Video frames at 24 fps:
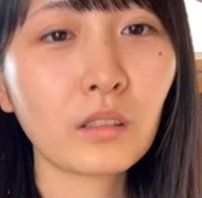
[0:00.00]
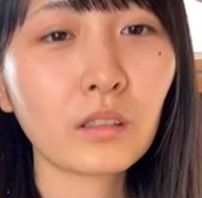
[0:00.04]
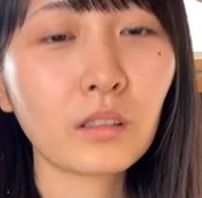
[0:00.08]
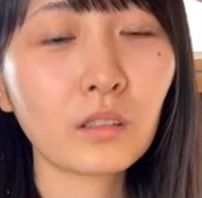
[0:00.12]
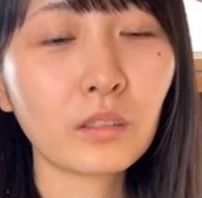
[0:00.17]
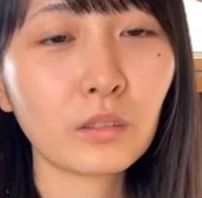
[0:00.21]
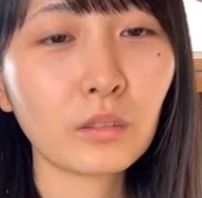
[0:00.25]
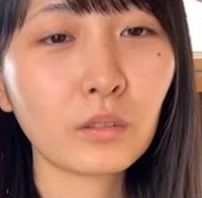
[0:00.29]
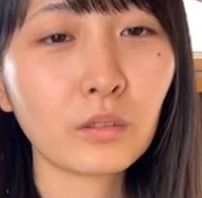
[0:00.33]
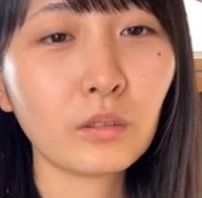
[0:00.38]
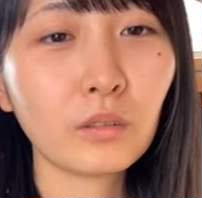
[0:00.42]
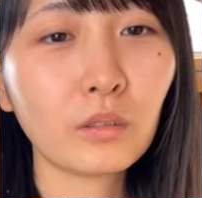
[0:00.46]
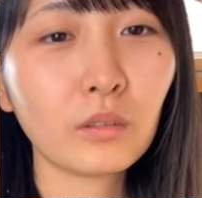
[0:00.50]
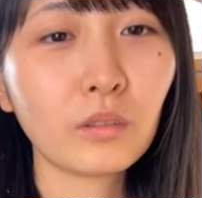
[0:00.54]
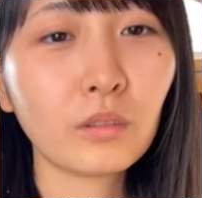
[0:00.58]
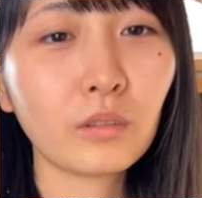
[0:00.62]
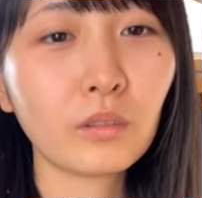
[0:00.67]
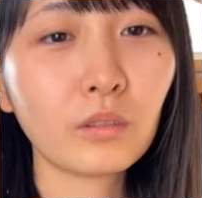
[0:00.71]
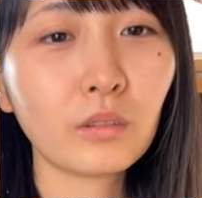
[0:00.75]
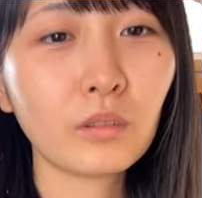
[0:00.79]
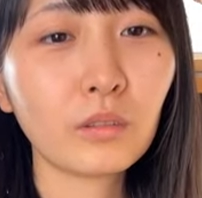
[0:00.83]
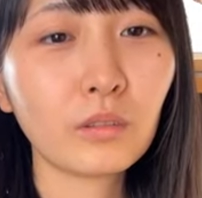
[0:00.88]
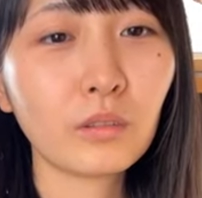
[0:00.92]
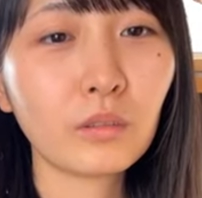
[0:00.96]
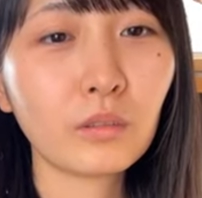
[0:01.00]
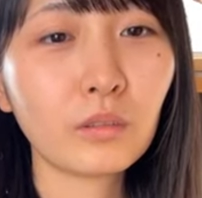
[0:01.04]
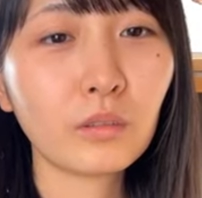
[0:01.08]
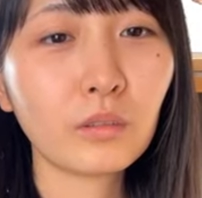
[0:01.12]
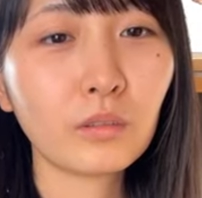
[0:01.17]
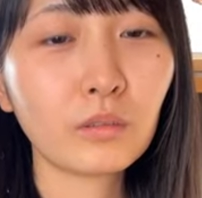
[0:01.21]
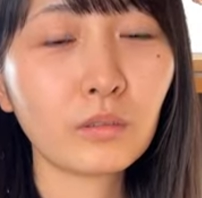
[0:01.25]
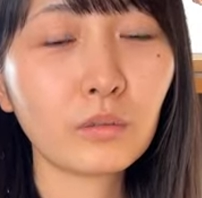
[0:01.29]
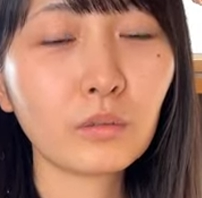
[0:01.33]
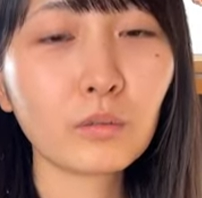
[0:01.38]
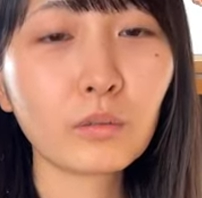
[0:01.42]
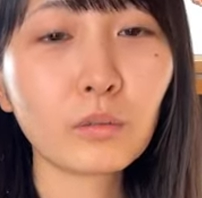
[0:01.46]
てそう
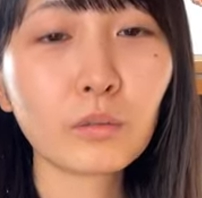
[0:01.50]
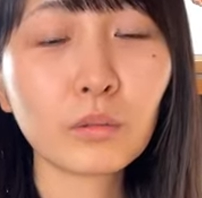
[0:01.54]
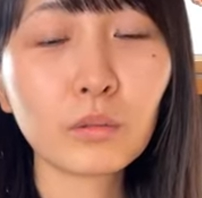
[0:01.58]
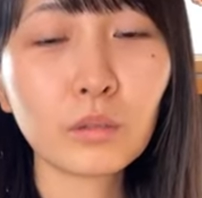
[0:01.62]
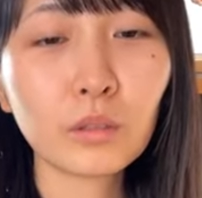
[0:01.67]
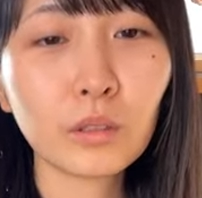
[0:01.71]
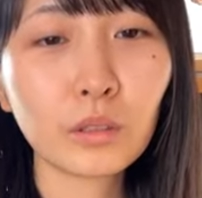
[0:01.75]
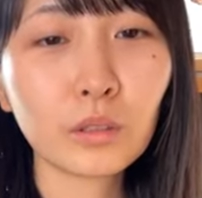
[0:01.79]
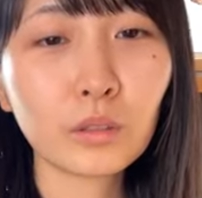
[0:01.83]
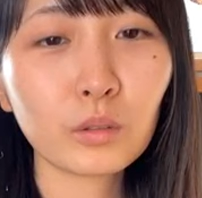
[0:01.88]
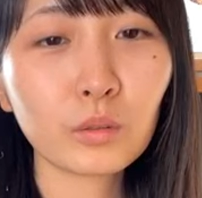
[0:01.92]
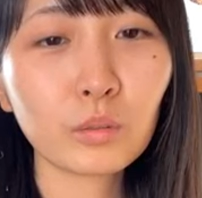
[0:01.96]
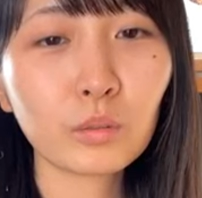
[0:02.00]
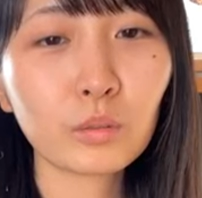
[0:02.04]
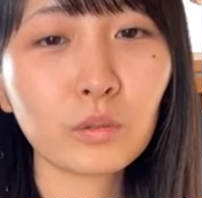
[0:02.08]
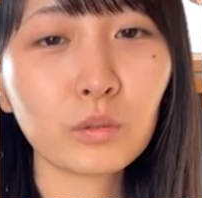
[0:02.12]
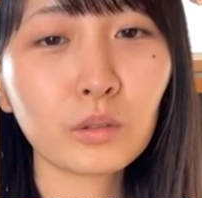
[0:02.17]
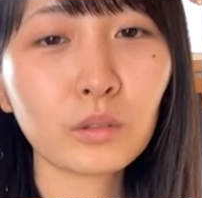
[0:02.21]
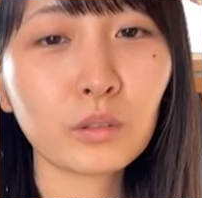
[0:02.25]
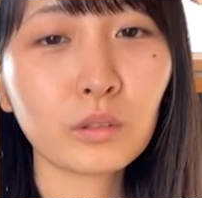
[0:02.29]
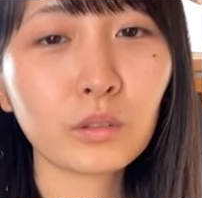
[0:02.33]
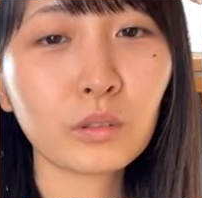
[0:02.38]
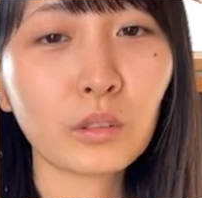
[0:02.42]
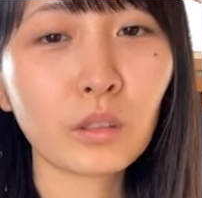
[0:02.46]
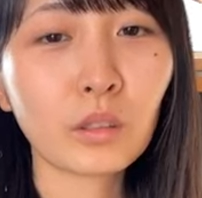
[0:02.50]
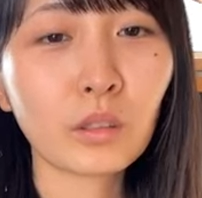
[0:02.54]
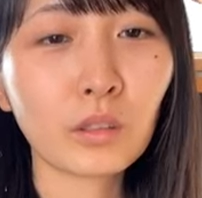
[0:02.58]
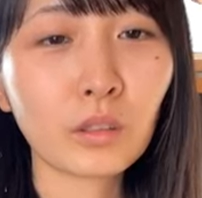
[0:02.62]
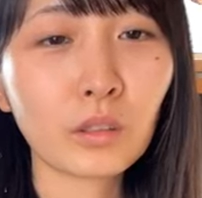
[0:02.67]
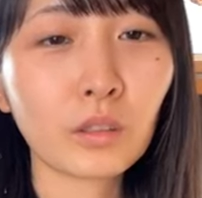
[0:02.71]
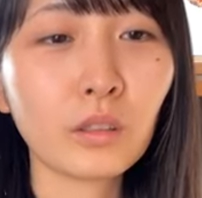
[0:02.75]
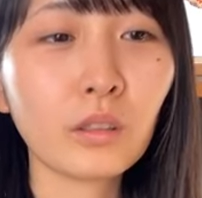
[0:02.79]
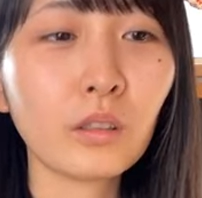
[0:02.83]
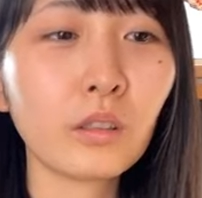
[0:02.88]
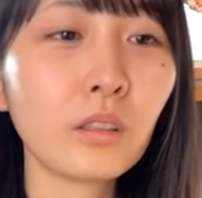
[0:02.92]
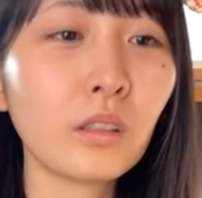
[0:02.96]
本当に大丈夫だか
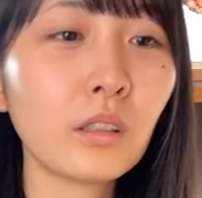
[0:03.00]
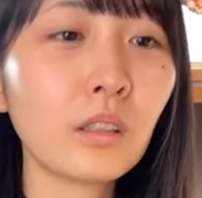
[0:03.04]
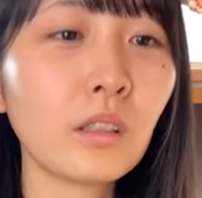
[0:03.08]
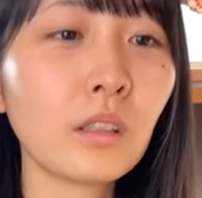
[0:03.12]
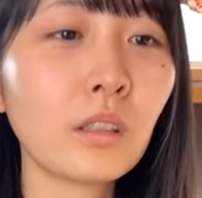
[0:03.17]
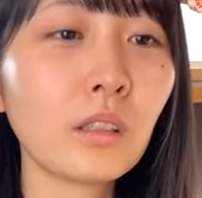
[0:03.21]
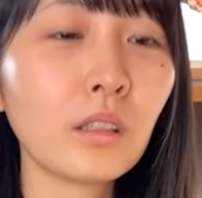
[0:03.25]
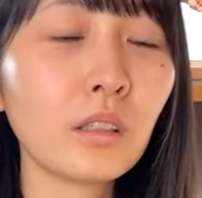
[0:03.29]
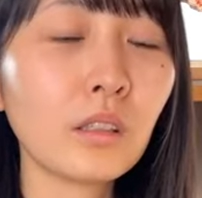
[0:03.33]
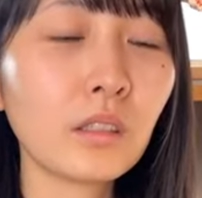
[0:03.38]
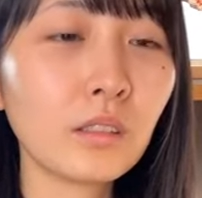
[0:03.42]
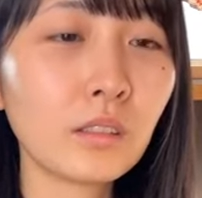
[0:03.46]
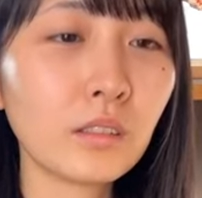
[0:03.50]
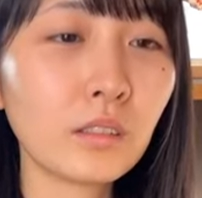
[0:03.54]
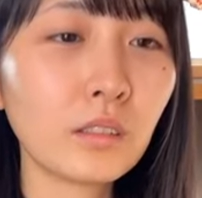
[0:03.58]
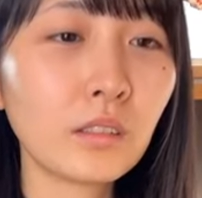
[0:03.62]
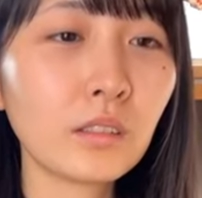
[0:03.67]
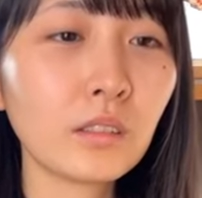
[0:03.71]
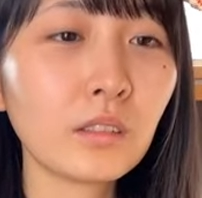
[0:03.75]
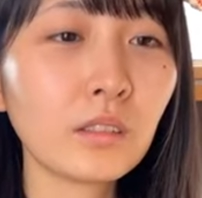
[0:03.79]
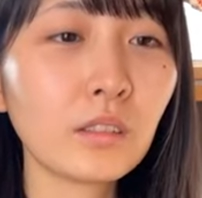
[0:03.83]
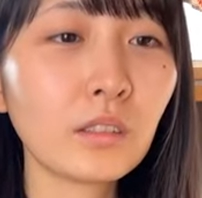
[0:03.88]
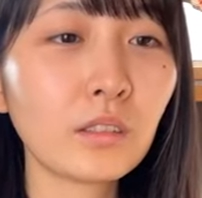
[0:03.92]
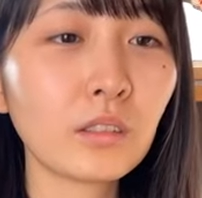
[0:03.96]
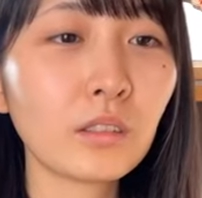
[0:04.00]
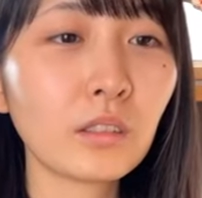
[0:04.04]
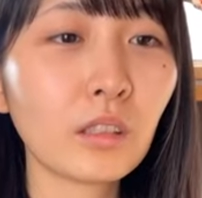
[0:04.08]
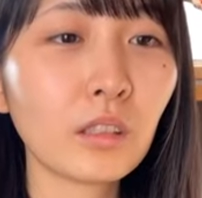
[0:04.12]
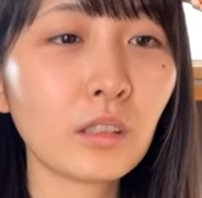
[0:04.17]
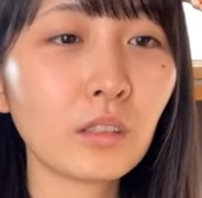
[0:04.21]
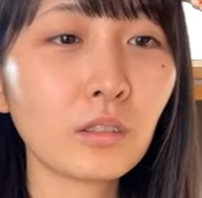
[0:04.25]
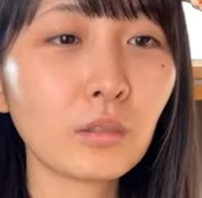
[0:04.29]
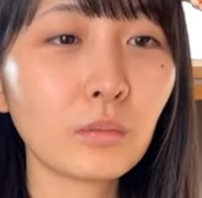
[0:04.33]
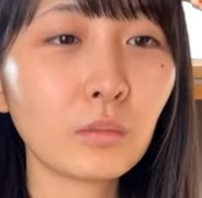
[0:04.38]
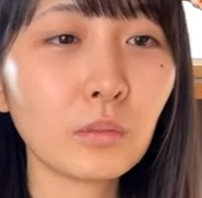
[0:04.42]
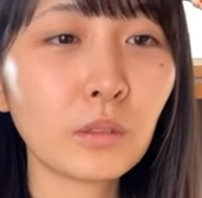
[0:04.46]
ら「全然
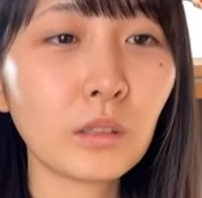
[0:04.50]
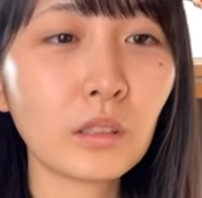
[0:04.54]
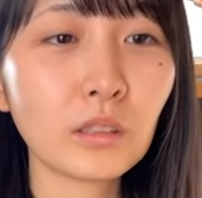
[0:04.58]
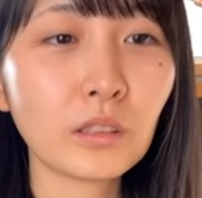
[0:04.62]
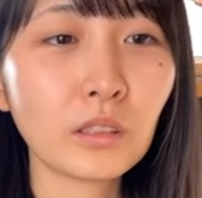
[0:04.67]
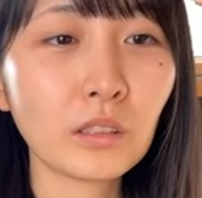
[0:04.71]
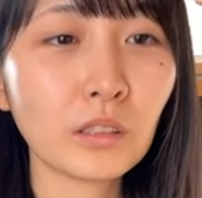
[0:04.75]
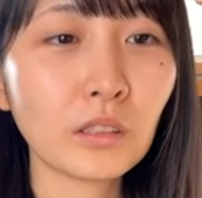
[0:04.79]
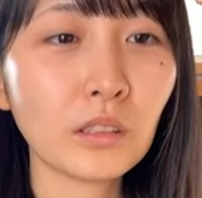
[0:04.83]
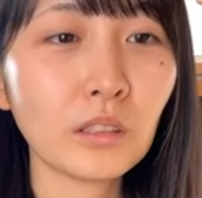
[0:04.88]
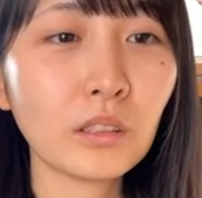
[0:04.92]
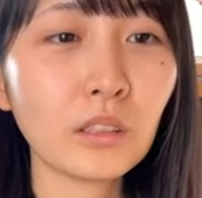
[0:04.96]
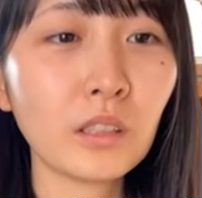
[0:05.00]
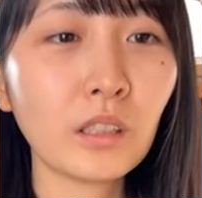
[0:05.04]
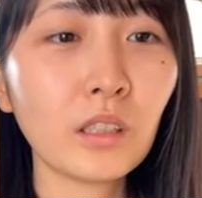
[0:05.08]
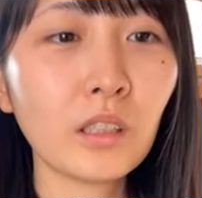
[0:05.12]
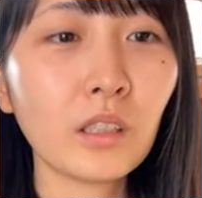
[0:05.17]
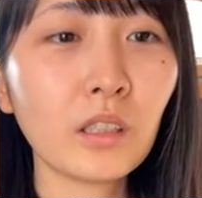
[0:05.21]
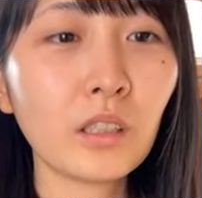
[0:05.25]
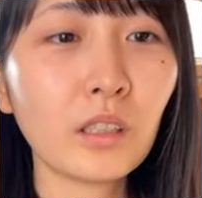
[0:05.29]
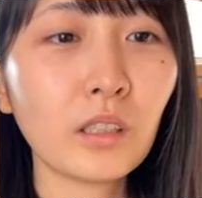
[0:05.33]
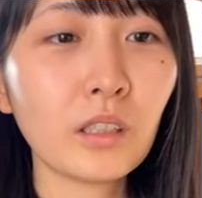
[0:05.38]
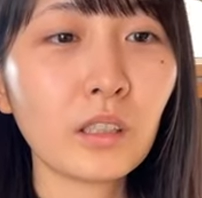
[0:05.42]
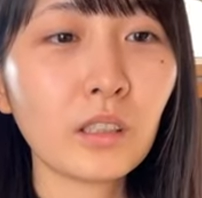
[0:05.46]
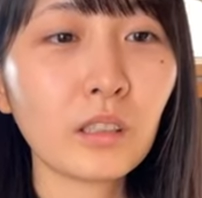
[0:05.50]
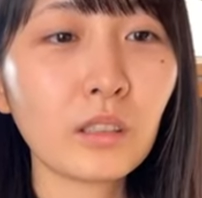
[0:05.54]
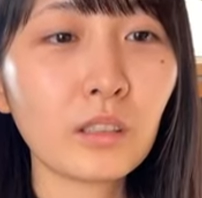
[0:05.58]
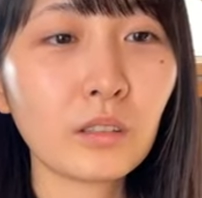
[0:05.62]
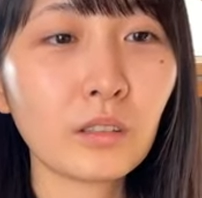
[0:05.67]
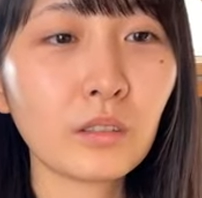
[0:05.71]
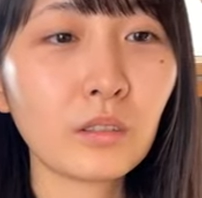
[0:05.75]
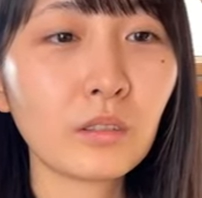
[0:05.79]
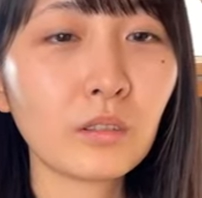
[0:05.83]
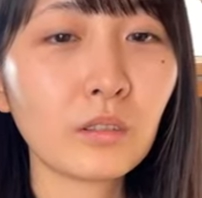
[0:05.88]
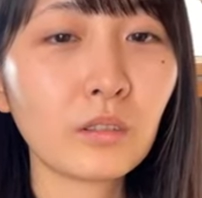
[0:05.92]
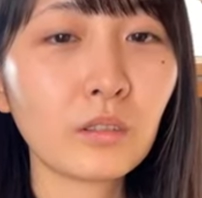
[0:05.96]
大丈夫だし
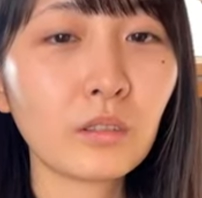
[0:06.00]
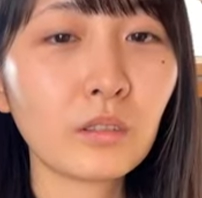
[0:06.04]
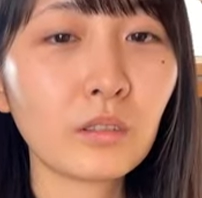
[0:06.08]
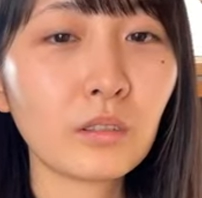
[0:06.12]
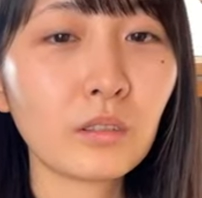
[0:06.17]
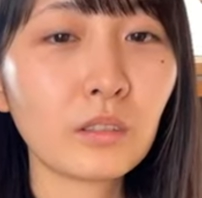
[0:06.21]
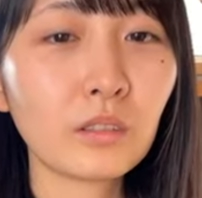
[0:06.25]
そう